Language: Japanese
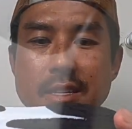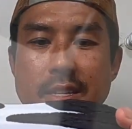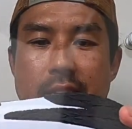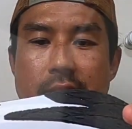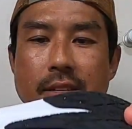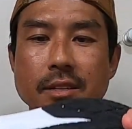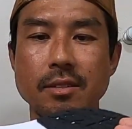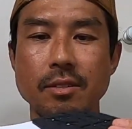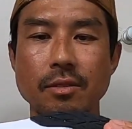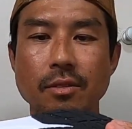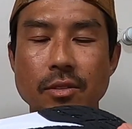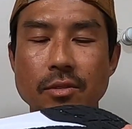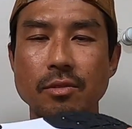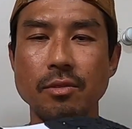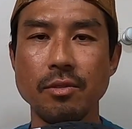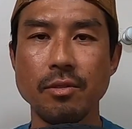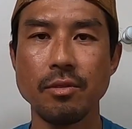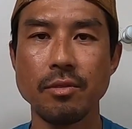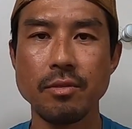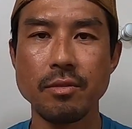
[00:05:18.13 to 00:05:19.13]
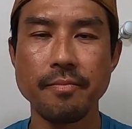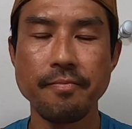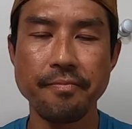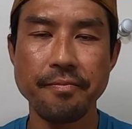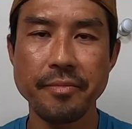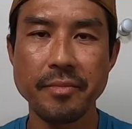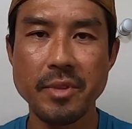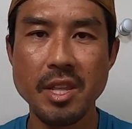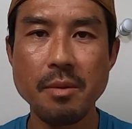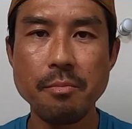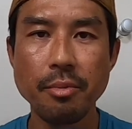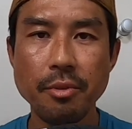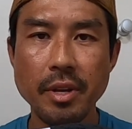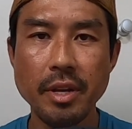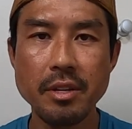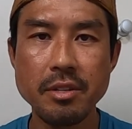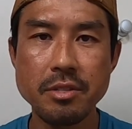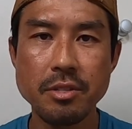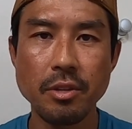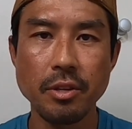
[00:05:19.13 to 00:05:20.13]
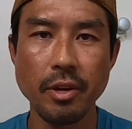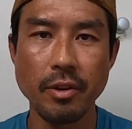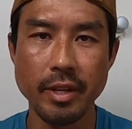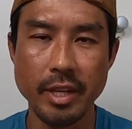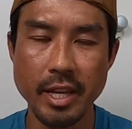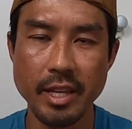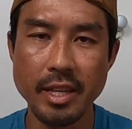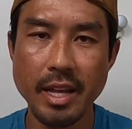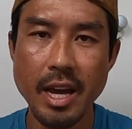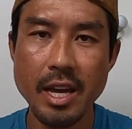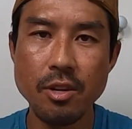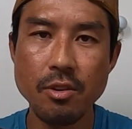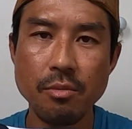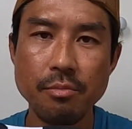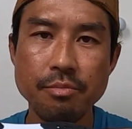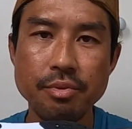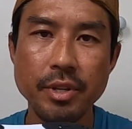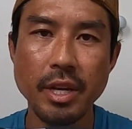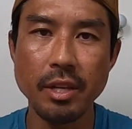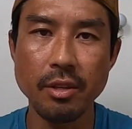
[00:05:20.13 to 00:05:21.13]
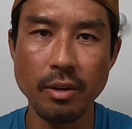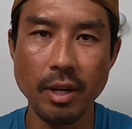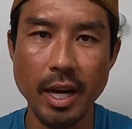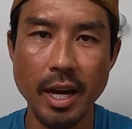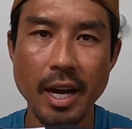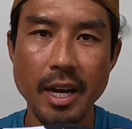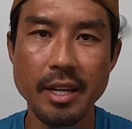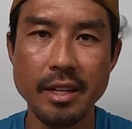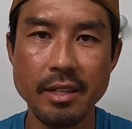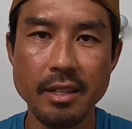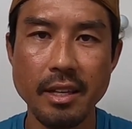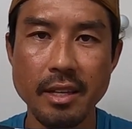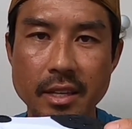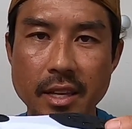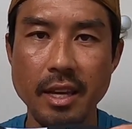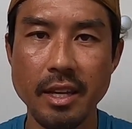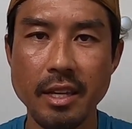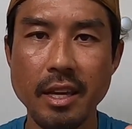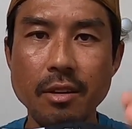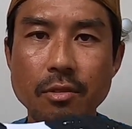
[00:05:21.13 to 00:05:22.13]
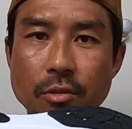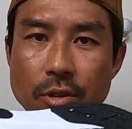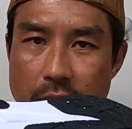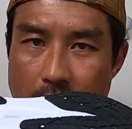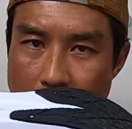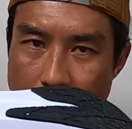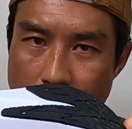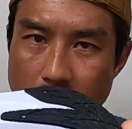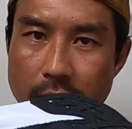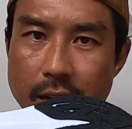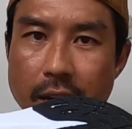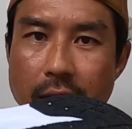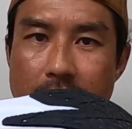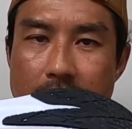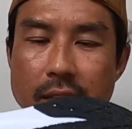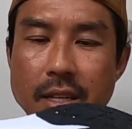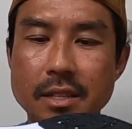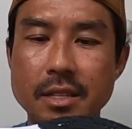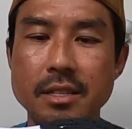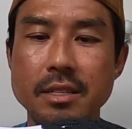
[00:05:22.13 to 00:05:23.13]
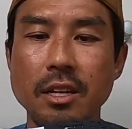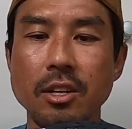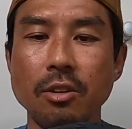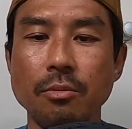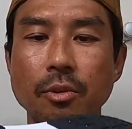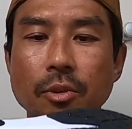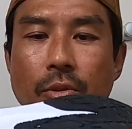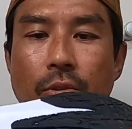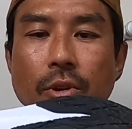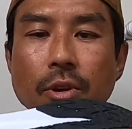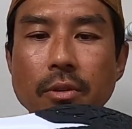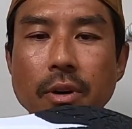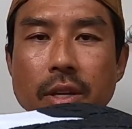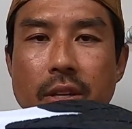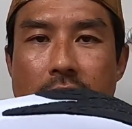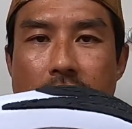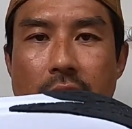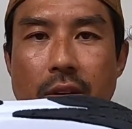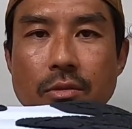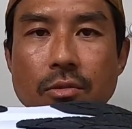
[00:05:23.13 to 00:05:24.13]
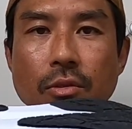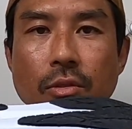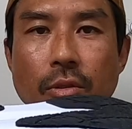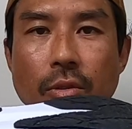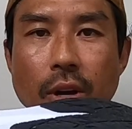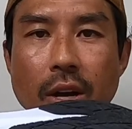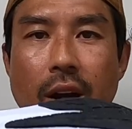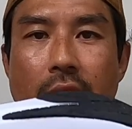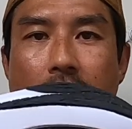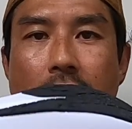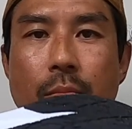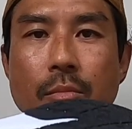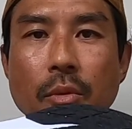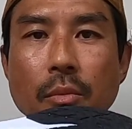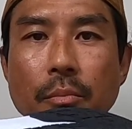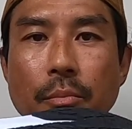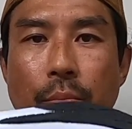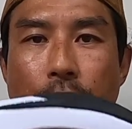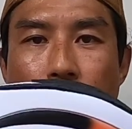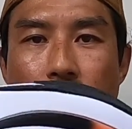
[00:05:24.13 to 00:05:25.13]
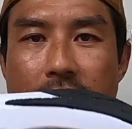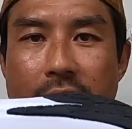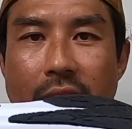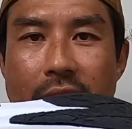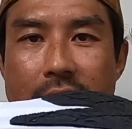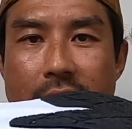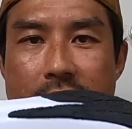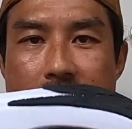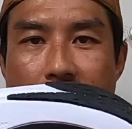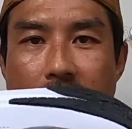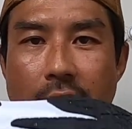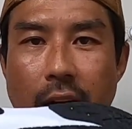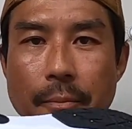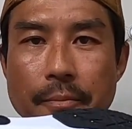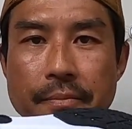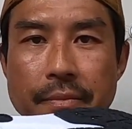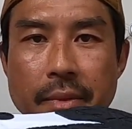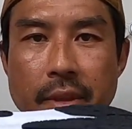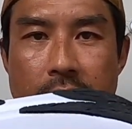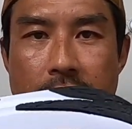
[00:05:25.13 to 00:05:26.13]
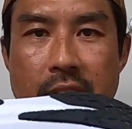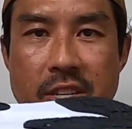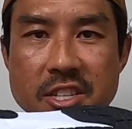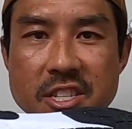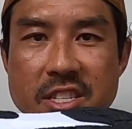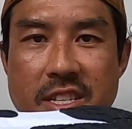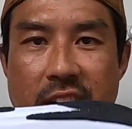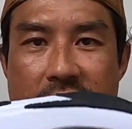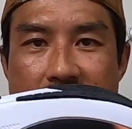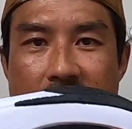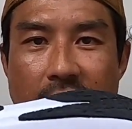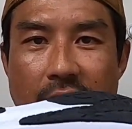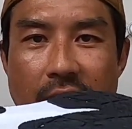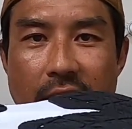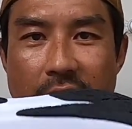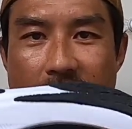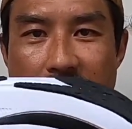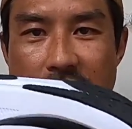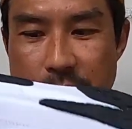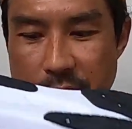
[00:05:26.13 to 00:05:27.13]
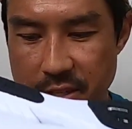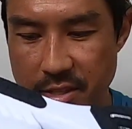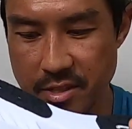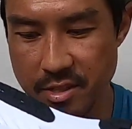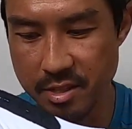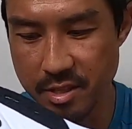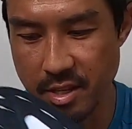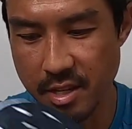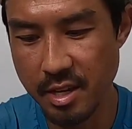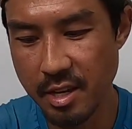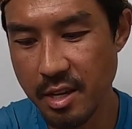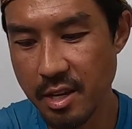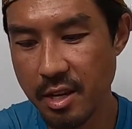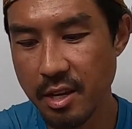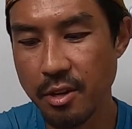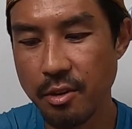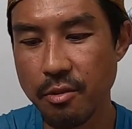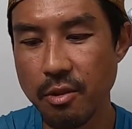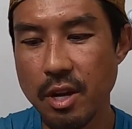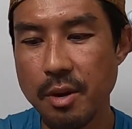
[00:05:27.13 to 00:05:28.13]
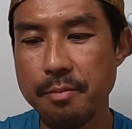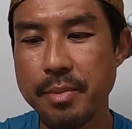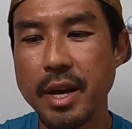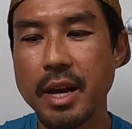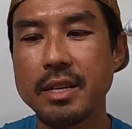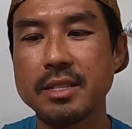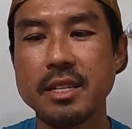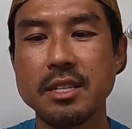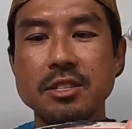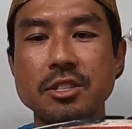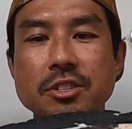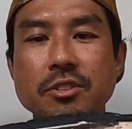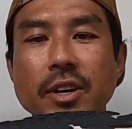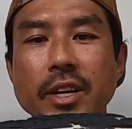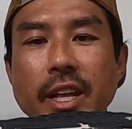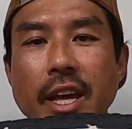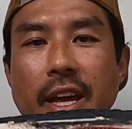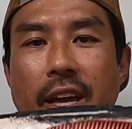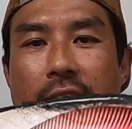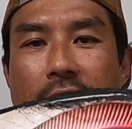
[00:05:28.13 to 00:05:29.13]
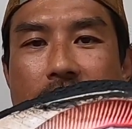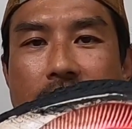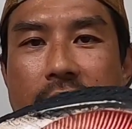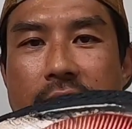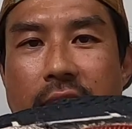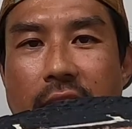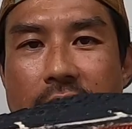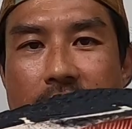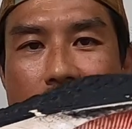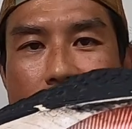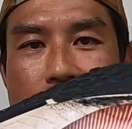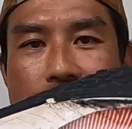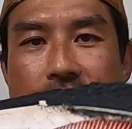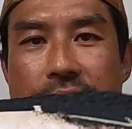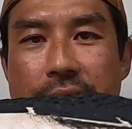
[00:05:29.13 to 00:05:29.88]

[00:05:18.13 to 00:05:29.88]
なりあのテンポネクストではねナイロンプレートが入っていて結構柔らかかったんですけどもこれは結構カーボンっぽい硬さがしなりがありますこれはペガサスにはねない